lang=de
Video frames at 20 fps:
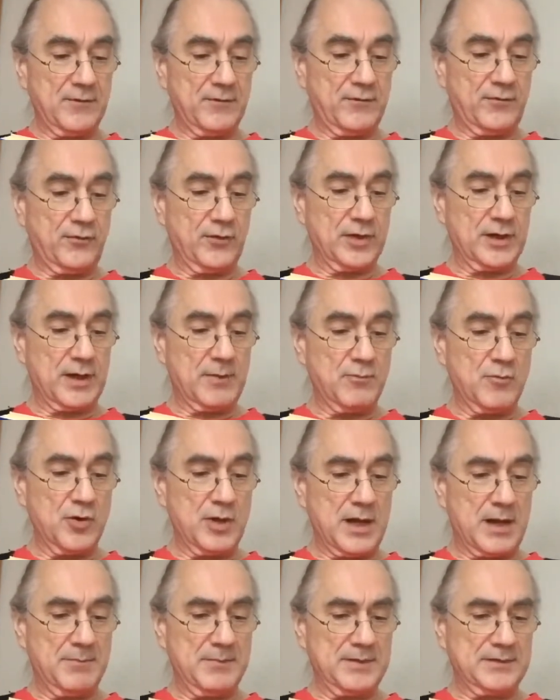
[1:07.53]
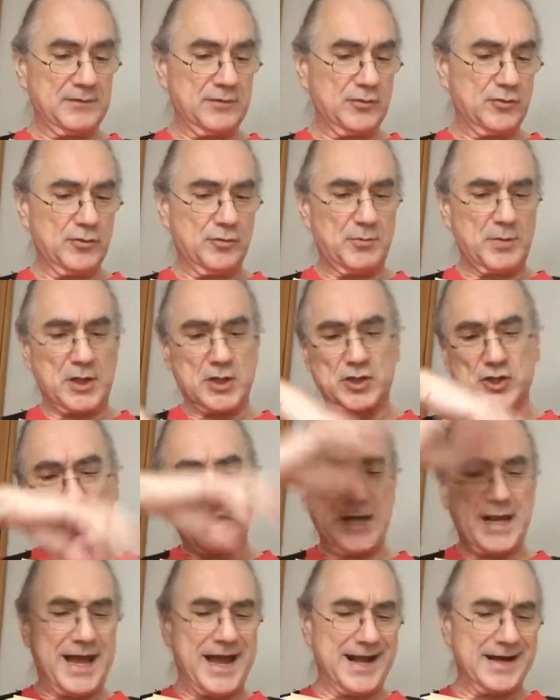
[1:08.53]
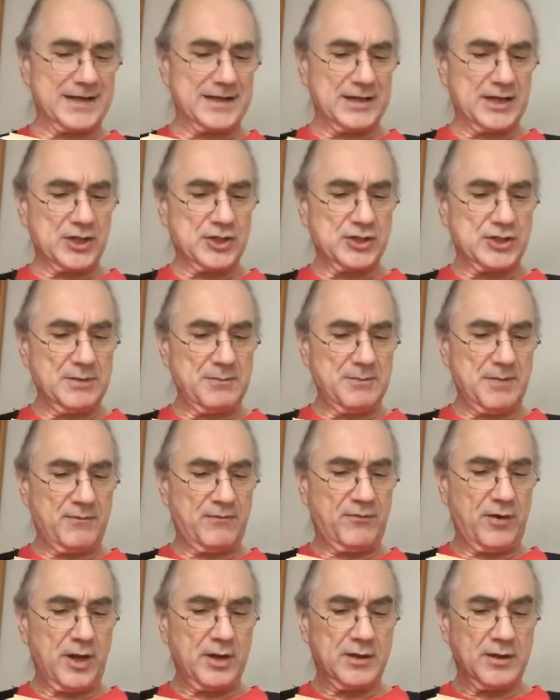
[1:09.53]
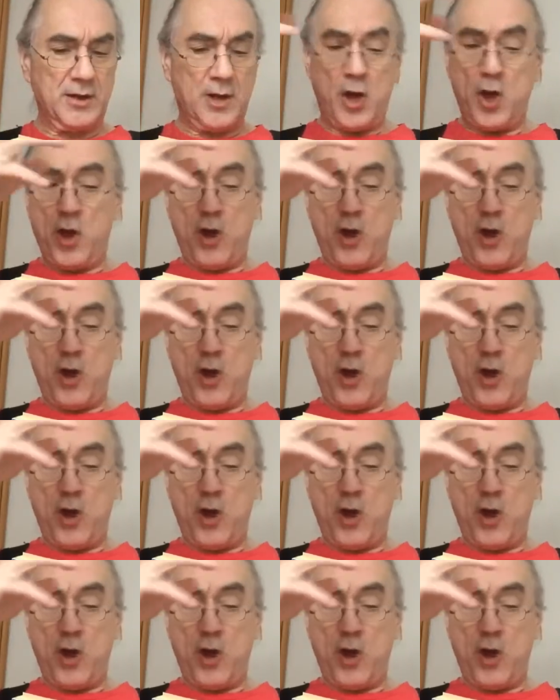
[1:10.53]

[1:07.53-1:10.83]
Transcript: fuhr der Muller mit sich überschlagender Stimme fort.